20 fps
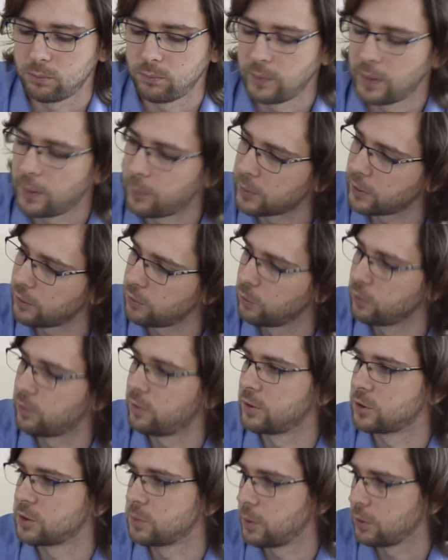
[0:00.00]
на
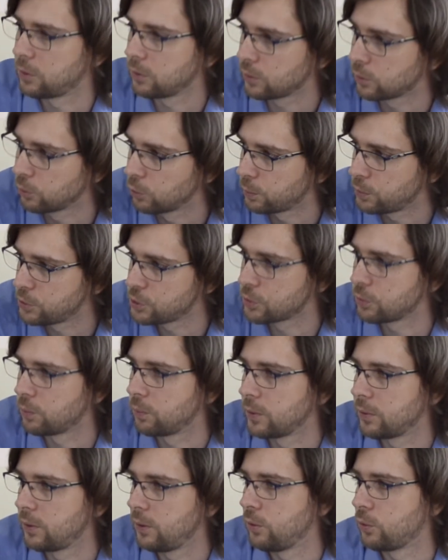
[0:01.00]
производстве нажимают эту кнопочку,
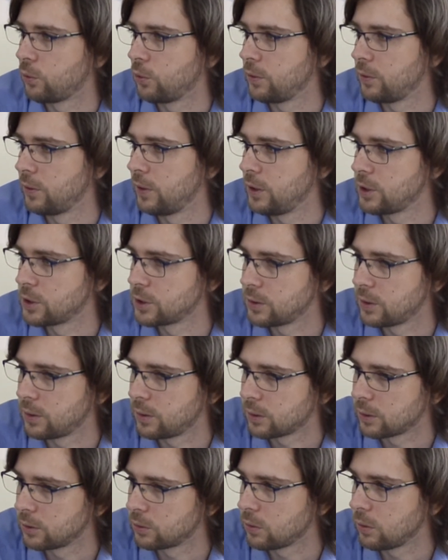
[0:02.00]
модель уходит дальше
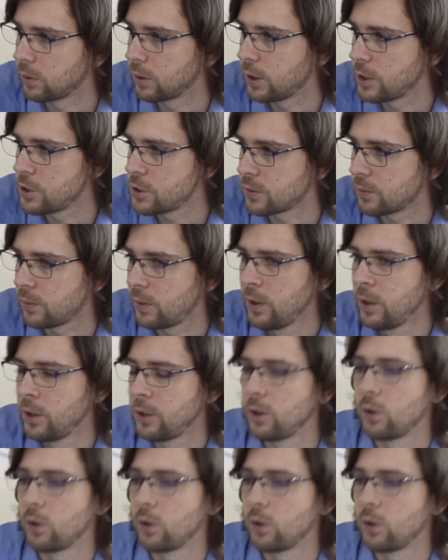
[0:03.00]
на контроль качества.